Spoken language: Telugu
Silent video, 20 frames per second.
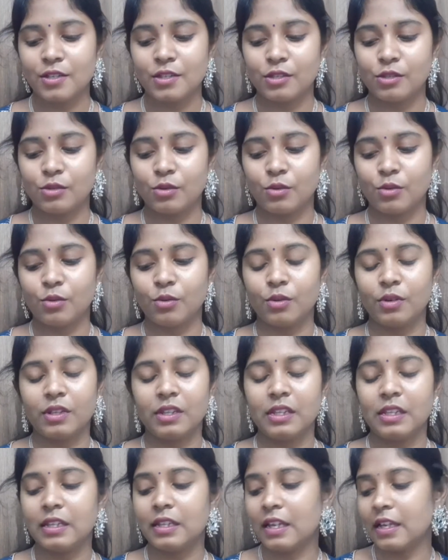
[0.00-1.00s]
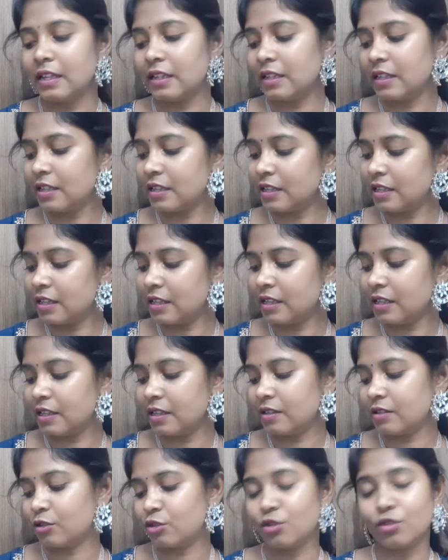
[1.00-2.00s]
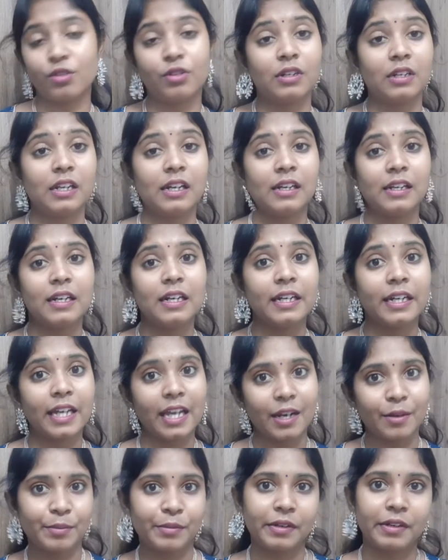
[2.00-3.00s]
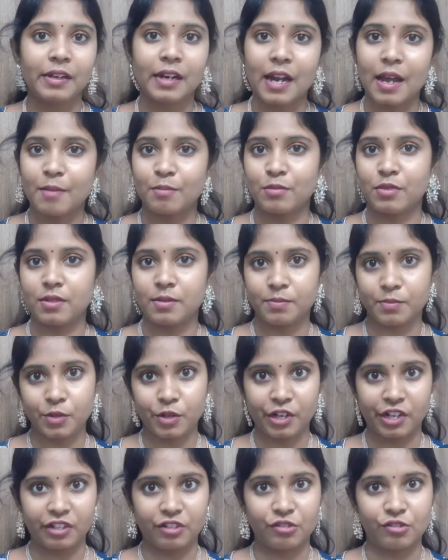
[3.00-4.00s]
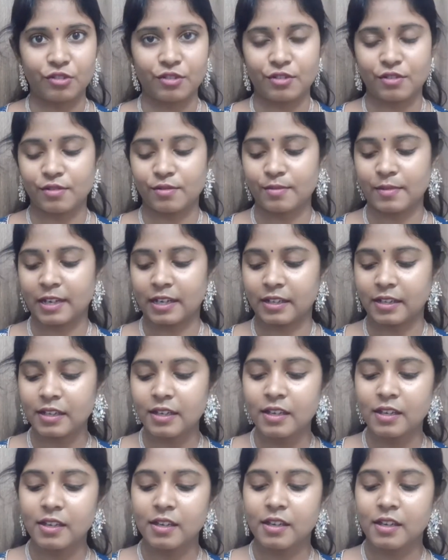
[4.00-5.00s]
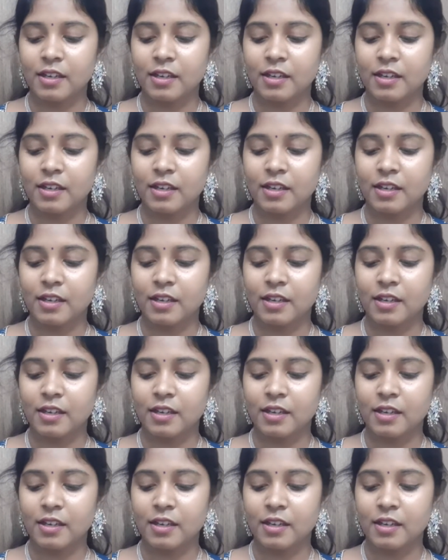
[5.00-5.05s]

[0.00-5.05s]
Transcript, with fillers: సో ఇదైతే ఇది టోటల్గా టెన్ గ్రామ్స్ ప్రోడక్ట్ వస్తుంది మనకి